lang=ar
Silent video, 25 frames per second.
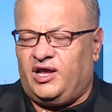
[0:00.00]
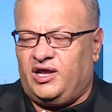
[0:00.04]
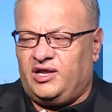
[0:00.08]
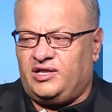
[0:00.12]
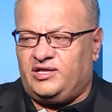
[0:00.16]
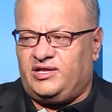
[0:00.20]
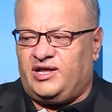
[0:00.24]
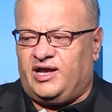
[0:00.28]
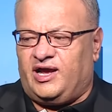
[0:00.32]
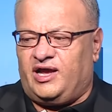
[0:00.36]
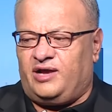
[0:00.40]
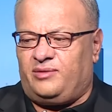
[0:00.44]

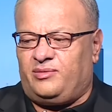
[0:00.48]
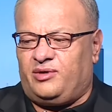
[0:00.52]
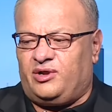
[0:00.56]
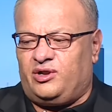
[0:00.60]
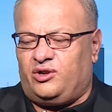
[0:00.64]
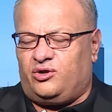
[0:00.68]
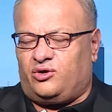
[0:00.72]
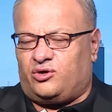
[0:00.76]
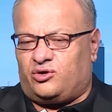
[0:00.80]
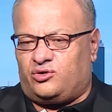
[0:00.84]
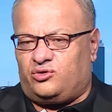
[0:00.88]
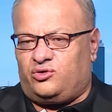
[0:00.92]
لكن
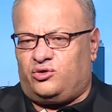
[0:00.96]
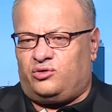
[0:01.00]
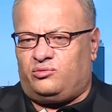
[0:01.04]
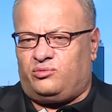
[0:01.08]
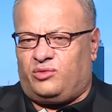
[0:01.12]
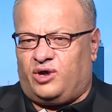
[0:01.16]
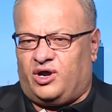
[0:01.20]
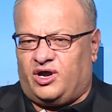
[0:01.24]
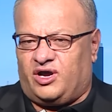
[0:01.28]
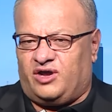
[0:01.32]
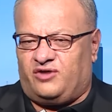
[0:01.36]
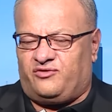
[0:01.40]
الأهم في كل
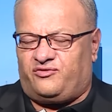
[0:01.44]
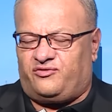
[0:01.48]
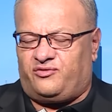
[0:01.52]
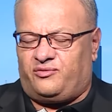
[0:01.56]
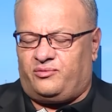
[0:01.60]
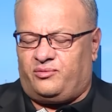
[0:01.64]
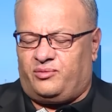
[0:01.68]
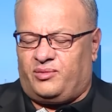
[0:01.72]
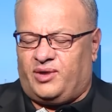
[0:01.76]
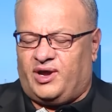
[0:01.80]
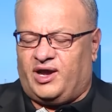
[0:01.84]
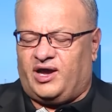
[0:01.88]
هذا أستاذ
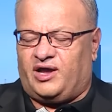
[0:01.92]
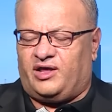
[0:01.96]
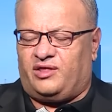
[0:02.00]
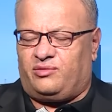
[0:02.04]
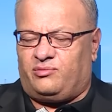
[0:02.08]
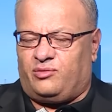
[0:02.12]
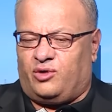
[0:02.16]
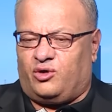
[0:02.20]
أيمن أن